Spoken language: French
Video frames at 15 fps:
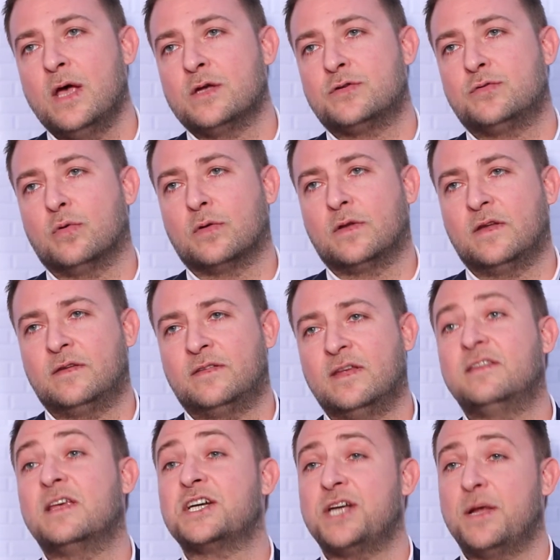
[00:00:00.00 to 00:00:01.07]
sur
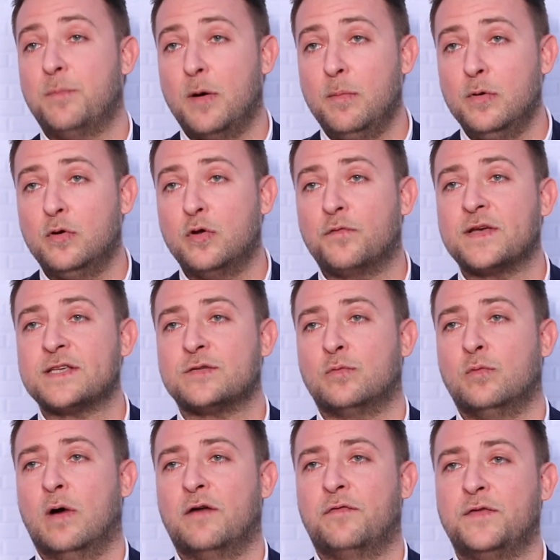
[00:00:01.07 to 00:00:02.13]
ces achats meubles de
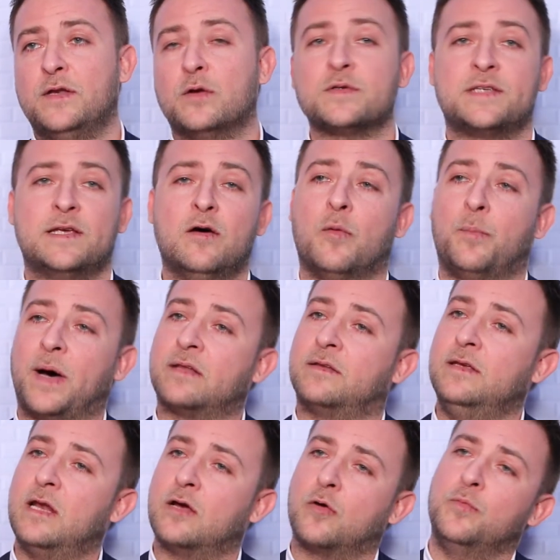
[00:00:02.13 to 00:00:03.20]
façon à financer en
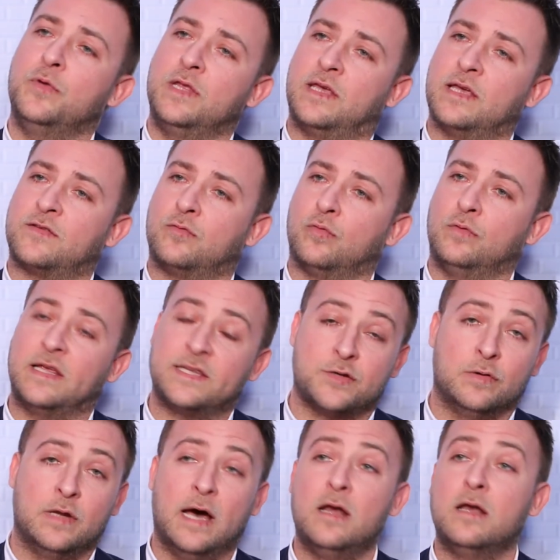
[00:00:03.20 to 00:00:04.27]
partie la communication
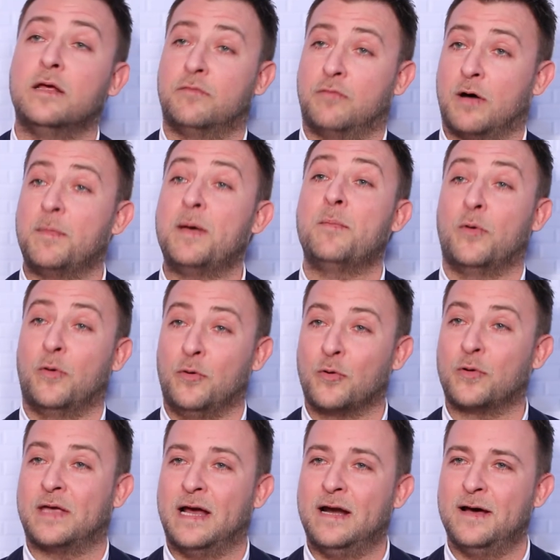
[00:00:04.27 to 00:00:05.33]
nationale voire même
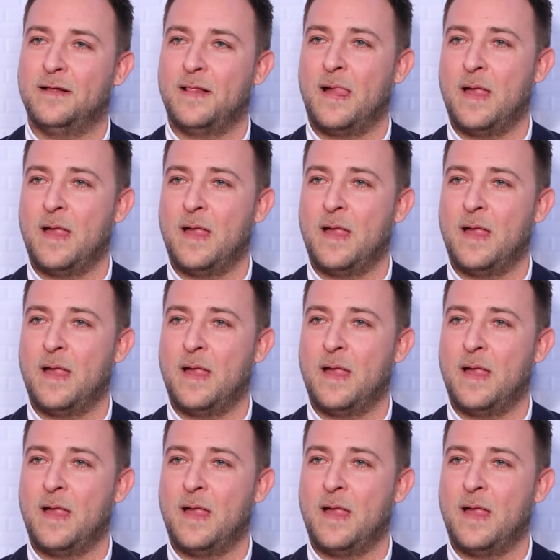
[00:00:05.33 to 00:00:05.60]
locale